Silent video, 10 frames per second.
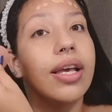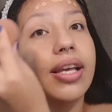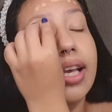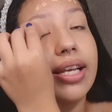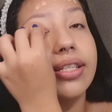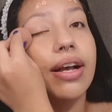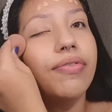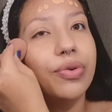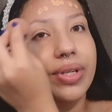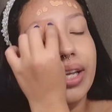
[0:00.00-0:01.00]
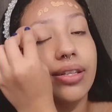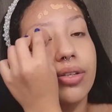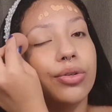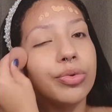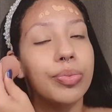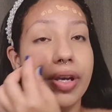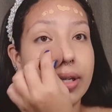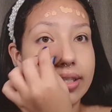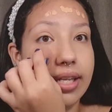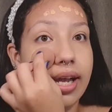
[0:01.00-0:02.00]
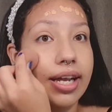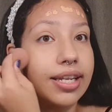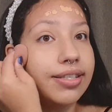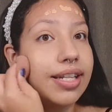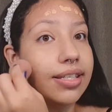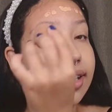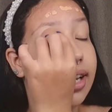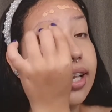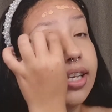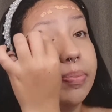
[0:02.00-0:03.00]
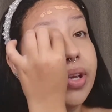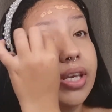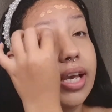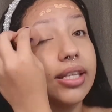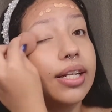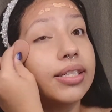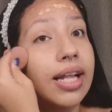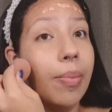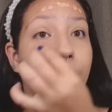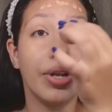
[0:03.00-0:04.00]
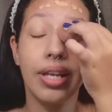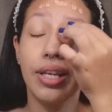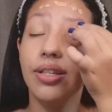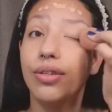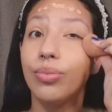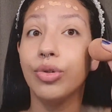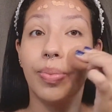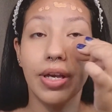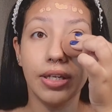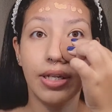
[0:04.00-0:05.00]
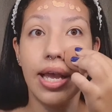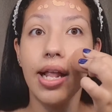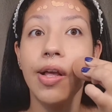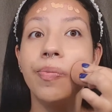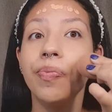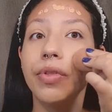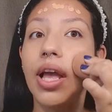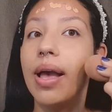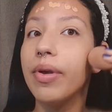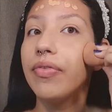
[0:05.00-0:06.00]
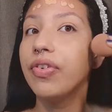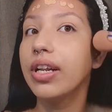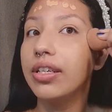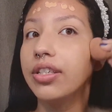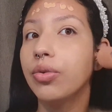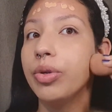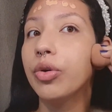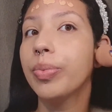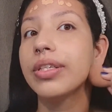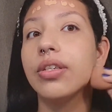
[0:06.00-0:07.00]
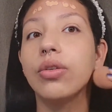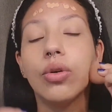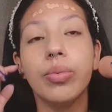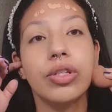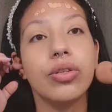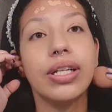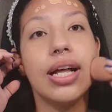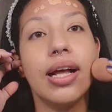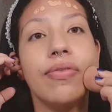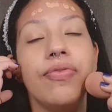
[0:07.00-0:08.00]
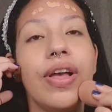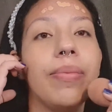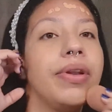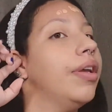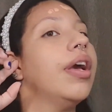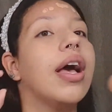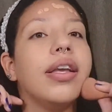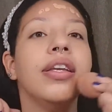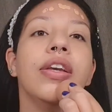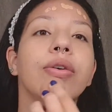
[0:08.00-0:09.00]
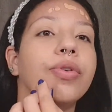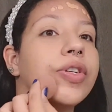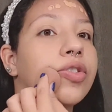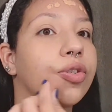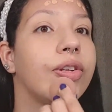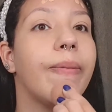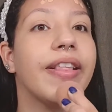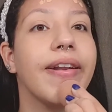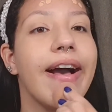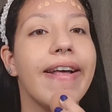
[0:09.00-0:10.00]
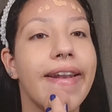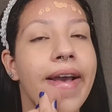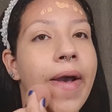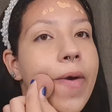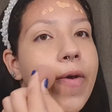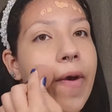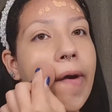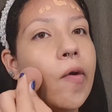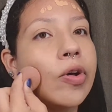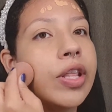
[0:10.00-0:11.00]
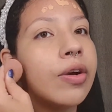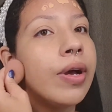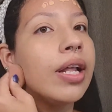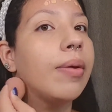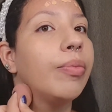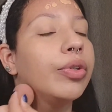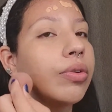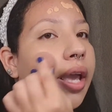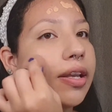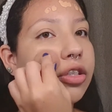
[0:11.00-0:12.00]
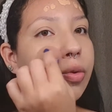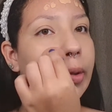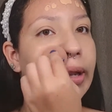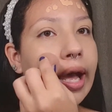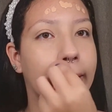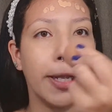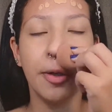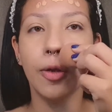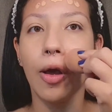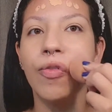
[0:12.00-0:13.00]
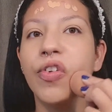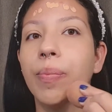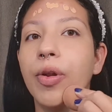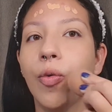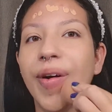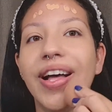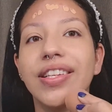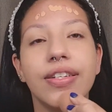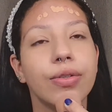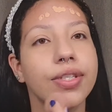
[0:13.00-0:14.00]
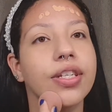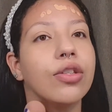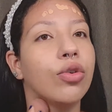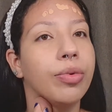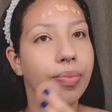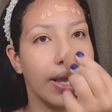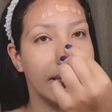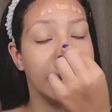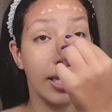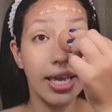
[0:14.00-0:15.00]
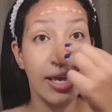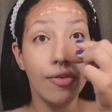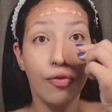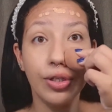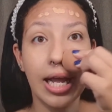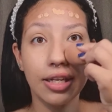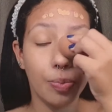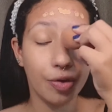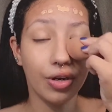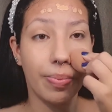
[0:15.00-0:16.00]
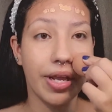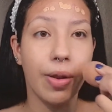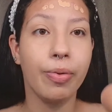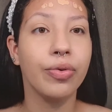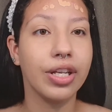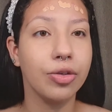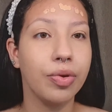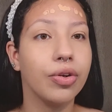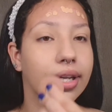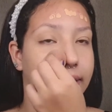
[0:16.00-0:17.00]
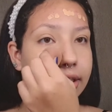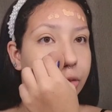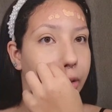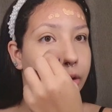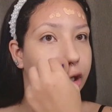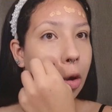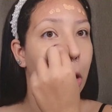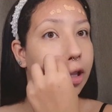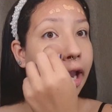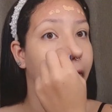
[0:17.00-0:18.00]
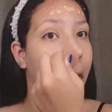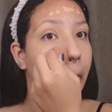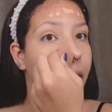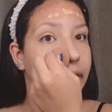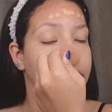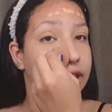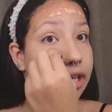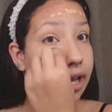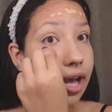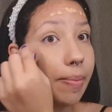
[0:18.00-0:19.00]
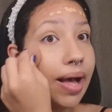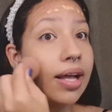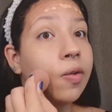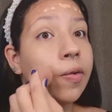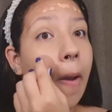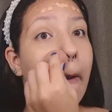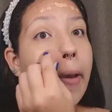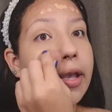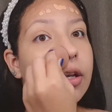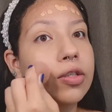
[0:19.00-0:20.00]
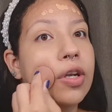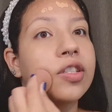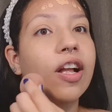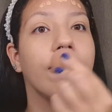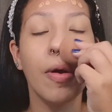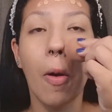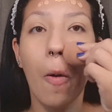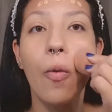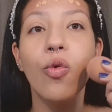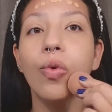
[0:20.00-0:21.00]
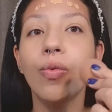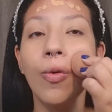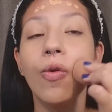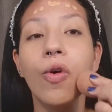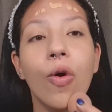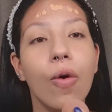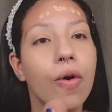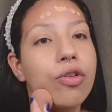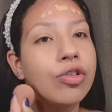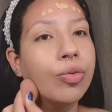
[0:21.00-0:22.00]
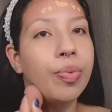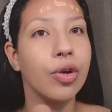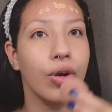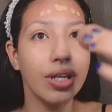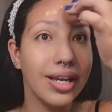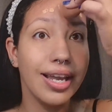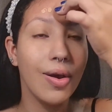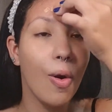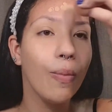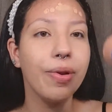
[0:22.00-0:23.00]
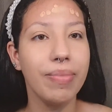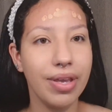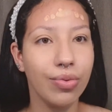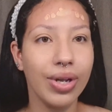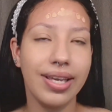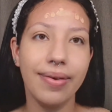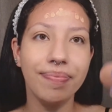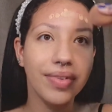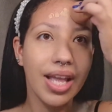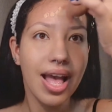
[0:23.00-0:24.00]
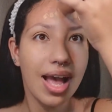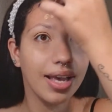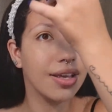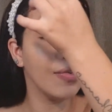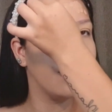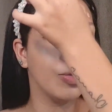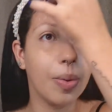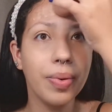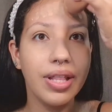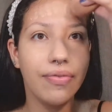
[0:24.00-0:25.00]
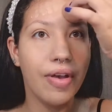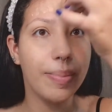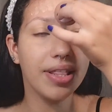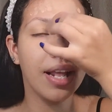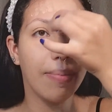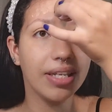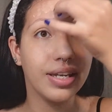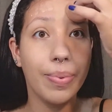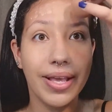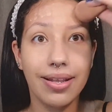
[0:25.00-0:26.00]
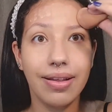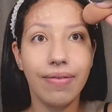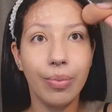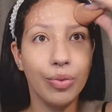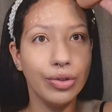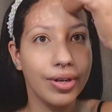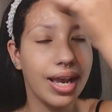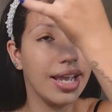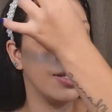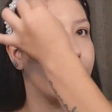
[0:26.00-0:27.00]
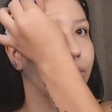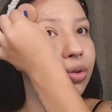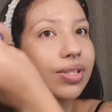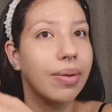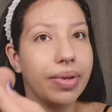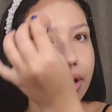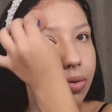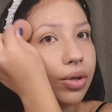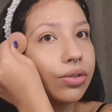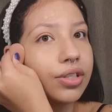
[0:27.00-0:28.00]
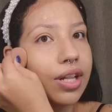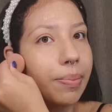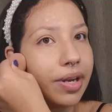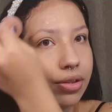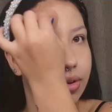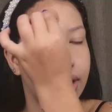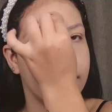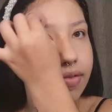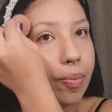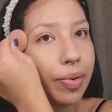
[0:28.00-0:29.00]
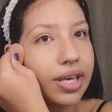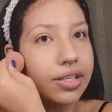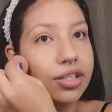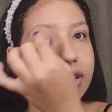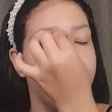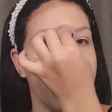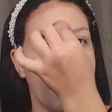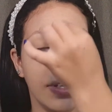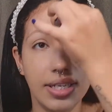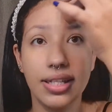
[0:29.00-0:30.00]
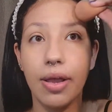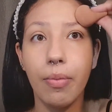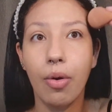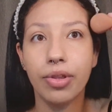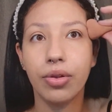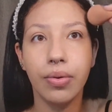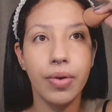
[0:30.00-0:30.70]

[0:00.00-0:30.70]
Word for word: E aí já viu, né? Todo mundo pegando essa crise dessa gripe, que ainda tá por aí, todo mundo pegando ela. Aí minha filha, de domingo para segunda, começou a dar febre, e eu, isso de madrugada, né? Eu acordei com ela muito quente do meu lado, aí eu logo fiquei preocupada, já não consegui dormir mais. Fui dar de pirona pra ela, procurar de pirona, cadê de pirona em gota que, que tinha acabado? E eu só estava com um de pirona em comprimido aqui. Aí o que eu fiz? Pra poder a febre dela baixar, porque ela estava muito quente, eu não sabia quanto de temperatura ela estava, porque a gente também estava sem termômetro.